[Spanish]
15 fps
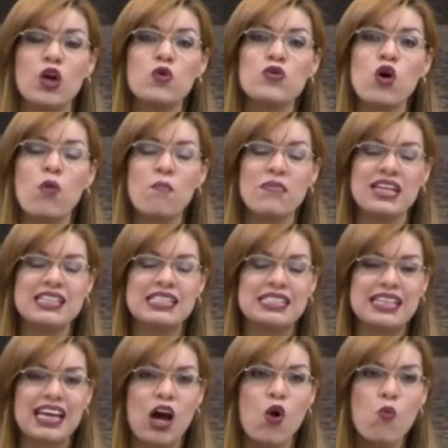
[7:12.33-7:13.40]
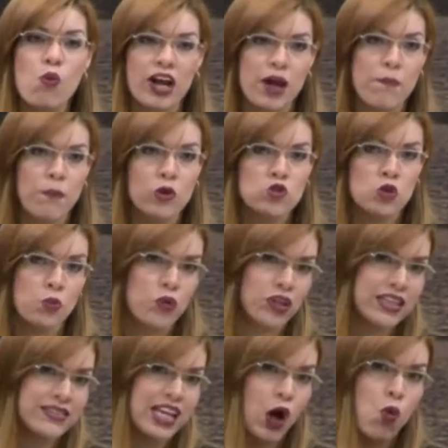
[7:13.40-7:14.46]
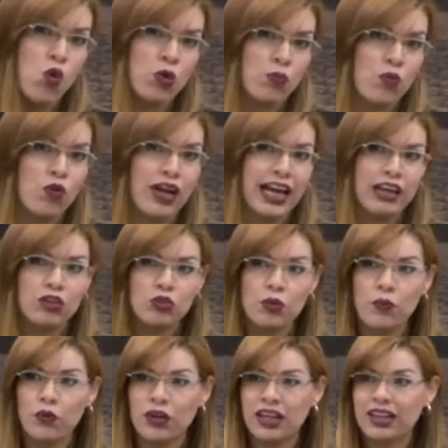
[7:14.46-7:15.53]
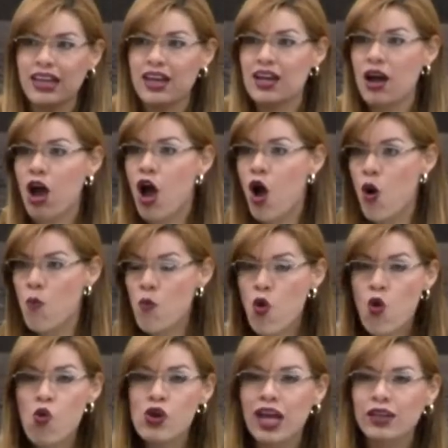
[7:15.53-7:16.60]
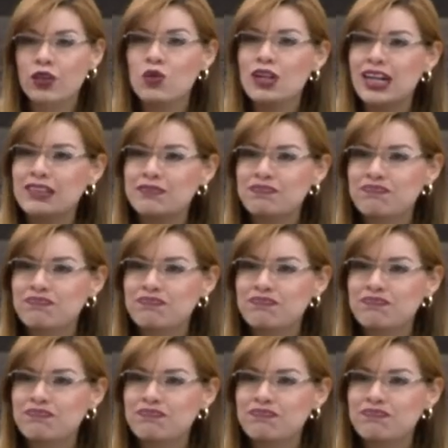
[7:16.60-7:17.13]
que un hombre sea un buen esposo porque sea corpulento y porque tenga musculatura?